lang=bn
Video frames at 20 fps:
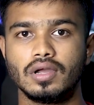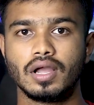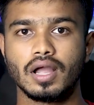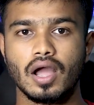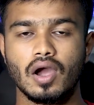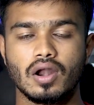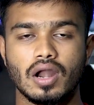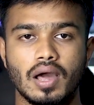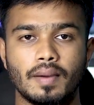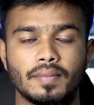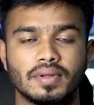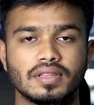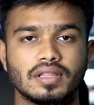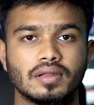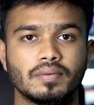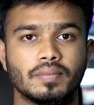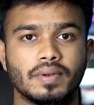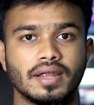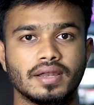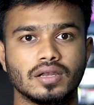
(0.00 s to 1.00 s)
কারণ আমাদের
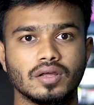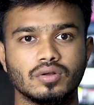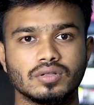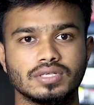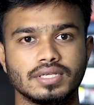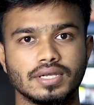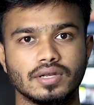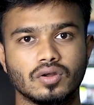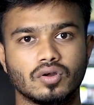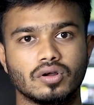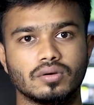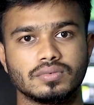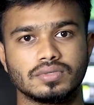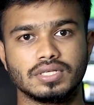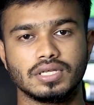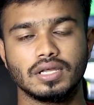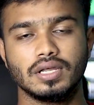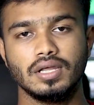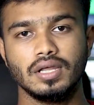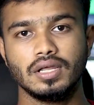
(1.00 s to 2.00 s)
ব্রেনটা হচ্ছে এরকম
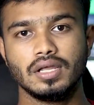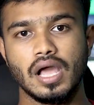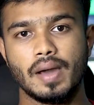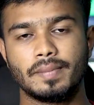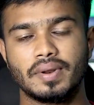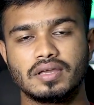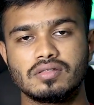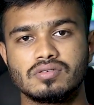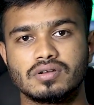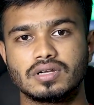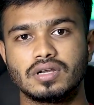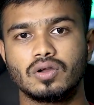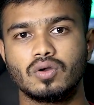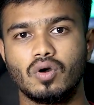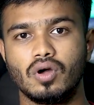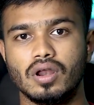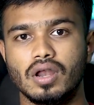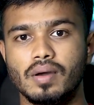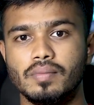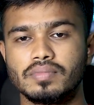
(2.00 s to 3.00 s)
যে আমরা কিছু একটা
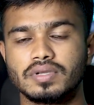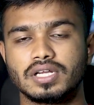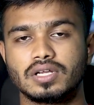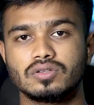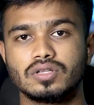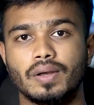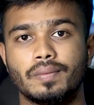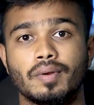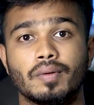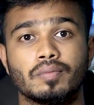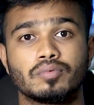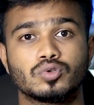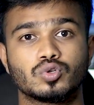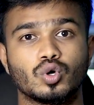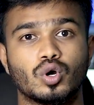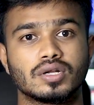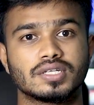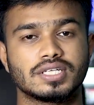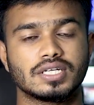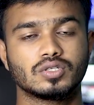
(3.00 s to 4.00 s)
করলাম সেটা যদি আপনার
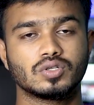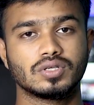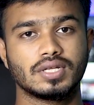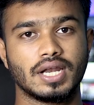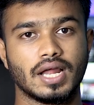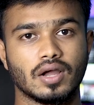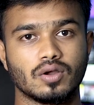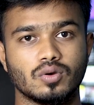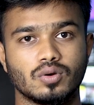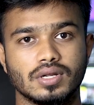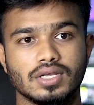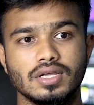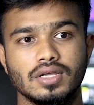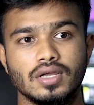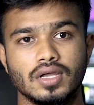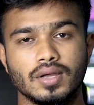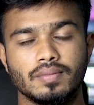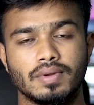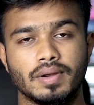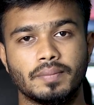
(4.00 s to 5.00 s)
চর্চা যদি না করি
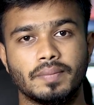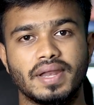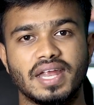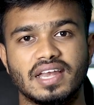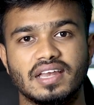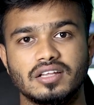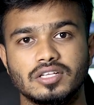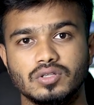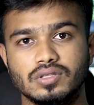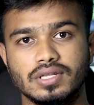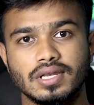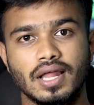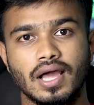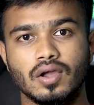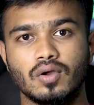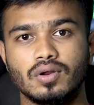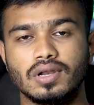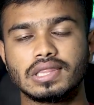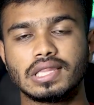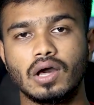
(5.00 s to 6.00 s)
মানে প্র্যাকটিস যদি না
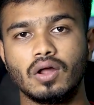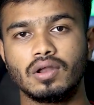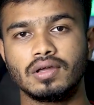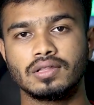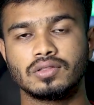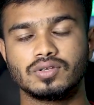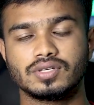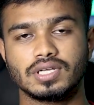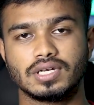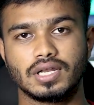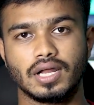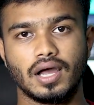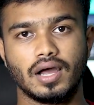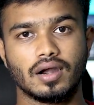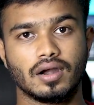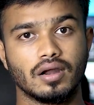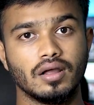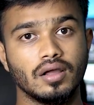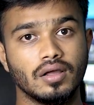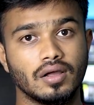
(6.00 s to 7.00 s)
করি তাহলে কিন্তু সেটা আর
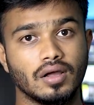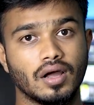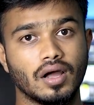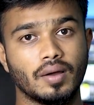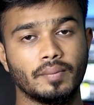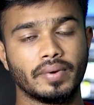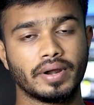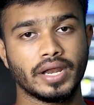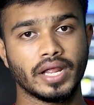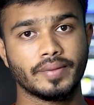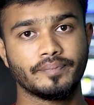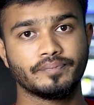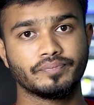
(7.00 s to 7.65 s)
মানে